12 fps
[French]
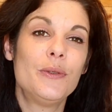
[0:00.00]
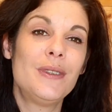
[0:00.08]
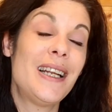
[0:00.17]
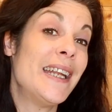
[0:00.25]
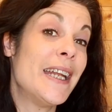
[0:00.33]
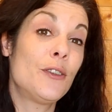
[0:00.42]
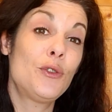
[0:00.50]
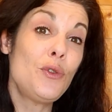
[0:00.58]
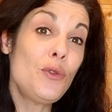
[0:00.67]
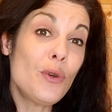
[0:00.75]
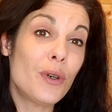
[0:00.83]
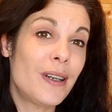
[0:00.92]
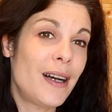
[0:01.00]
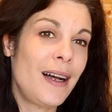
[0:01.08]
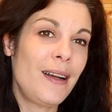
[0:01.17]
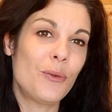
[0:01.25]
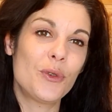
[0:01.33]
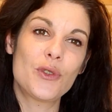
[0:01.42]
la nature
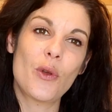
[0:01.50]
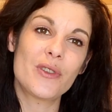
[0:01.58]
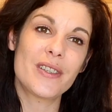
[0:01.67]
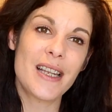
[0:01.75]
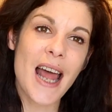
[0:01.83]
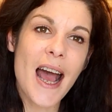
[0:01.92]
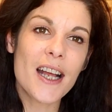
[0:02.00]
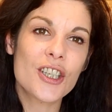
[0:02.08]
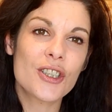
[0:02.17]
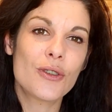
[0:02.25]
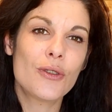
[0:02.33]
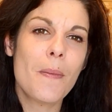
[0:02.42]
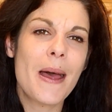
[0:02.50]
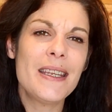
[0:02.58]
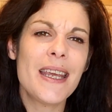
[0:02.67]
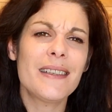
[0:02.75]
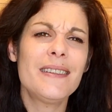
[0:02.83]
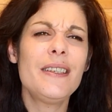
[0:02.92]
hein, au sens large de
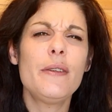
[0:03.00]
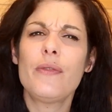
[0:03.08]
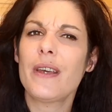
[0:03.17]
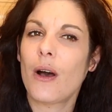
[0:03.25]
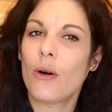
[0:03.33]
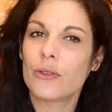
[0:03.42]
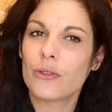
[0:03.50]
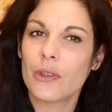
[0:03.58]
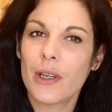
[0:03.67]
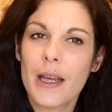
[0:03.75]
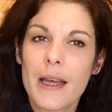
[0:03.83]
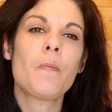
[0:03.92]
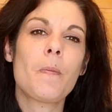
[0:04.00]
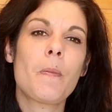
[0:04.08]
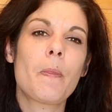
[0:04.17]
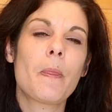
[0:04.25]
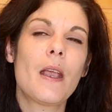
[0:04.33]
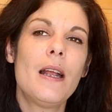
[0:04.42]
manière différente.
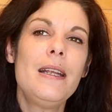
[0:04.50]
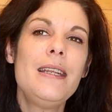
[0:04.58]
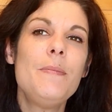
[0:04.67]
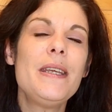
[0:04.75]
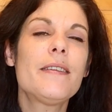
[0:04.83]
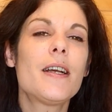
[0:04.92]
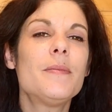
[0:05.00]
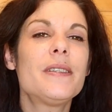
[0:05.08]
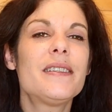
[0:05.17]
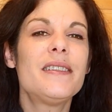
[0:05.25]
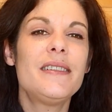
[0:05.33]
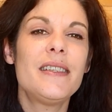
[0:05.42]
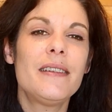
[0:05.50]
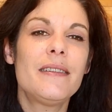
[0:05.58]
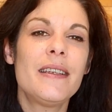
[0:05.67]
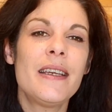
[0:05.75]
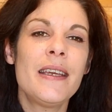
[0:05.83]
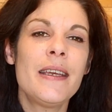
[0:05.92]
Limite comme si
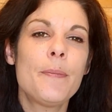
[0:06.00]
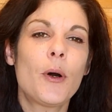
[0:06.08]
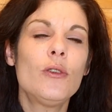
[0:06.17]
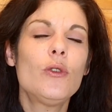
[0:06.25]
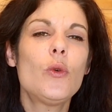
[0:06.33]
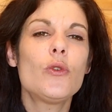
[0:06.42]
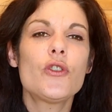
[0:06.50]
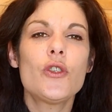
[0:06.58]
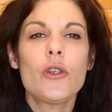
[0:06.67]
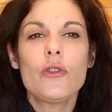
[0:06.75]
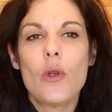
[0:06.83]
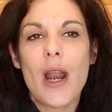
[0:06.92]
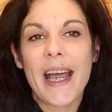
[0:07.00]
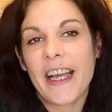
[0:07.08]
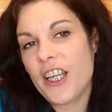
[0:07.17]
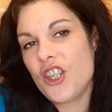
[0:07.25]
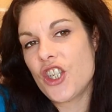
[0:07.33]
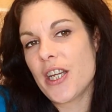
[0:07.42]
c'était prendre conscience de la
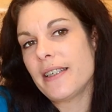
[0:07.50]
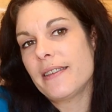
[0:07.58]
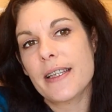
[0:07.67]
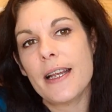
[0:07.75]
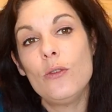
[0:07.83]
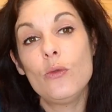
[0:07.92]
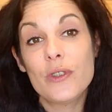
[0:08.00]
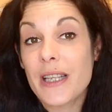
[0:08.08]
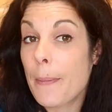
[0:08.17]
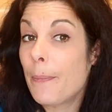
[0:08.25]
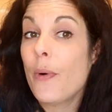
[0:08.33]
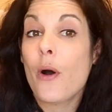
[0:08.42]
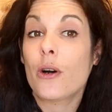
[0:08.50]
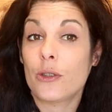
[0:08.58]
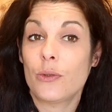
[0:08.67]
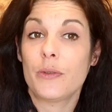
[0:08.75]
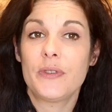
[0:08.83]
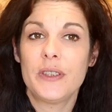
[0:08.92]
richesse qu'elle nous
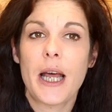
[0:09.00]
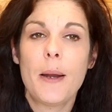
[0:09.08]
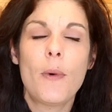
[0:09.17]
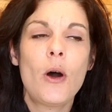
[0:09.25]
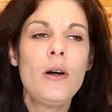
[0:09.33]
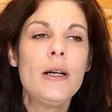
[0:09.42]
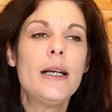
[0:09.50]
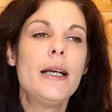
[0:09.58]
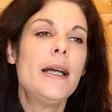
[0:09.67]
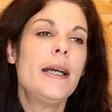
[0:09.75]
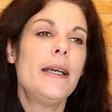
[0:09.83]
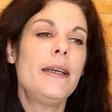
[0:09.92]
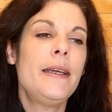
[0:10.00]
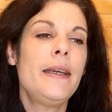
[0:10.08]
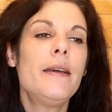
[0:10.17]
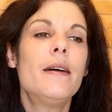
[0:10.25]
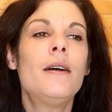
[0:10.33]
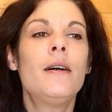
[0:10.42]
apporte finalement
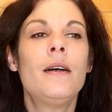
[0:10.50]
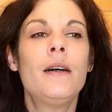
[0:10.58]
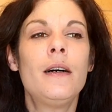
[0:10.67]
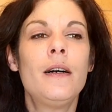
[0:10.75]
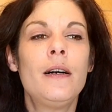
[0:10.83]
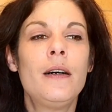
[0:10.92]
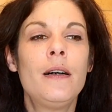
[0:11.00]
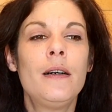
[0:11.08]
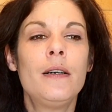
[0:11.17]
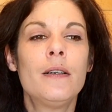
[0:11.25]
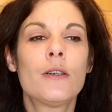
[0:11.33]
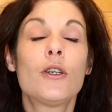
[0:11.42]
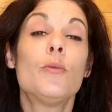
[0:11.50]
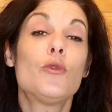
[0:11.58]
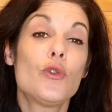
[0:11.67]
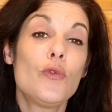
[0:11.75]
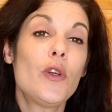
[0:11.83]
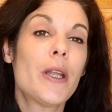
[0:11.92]
et euh, comme
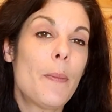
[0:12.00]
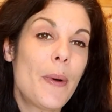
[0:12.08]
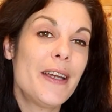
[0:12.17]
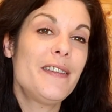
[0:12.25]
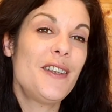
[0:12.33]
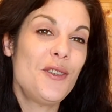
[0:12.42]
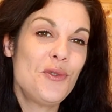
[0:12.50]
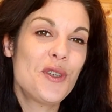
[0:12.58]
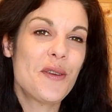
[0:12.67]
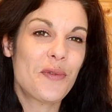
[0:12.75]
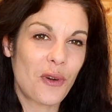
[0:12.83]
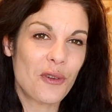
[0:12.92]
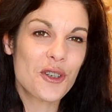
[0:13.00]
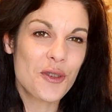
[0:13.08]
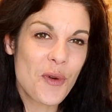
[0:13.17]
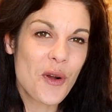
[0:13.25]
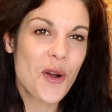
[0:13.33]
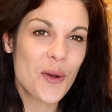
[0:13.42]
souvent on n'a pas été éduqué
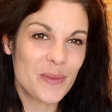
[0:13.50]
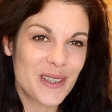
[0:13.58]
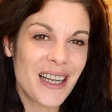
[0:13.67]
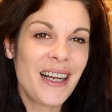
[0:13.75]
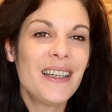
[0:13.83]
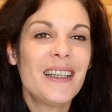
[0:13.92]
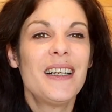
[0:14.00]
franchement comme ça,